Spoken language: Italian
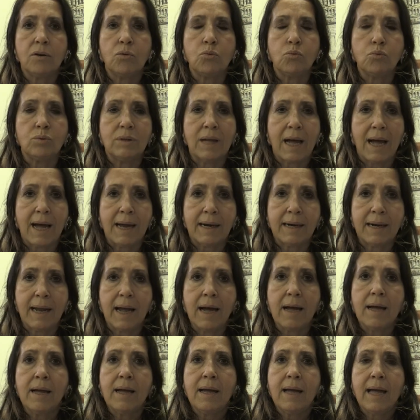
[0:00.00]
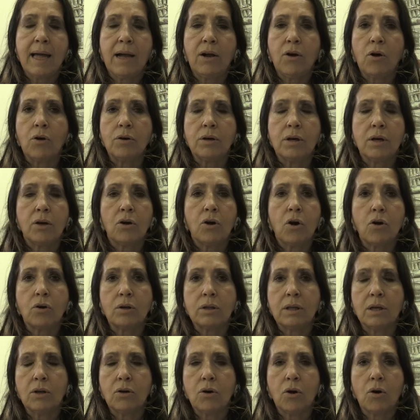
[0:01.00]
cutanea e con
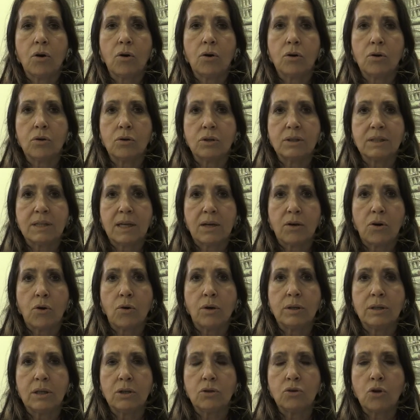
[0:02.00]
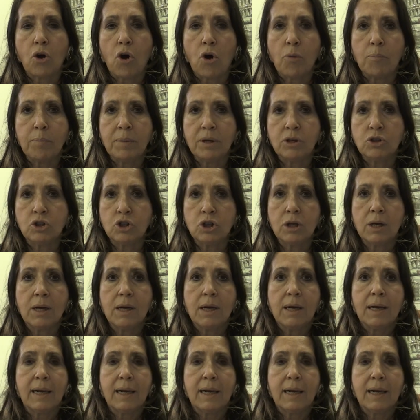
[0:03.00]
corticosteroidi topici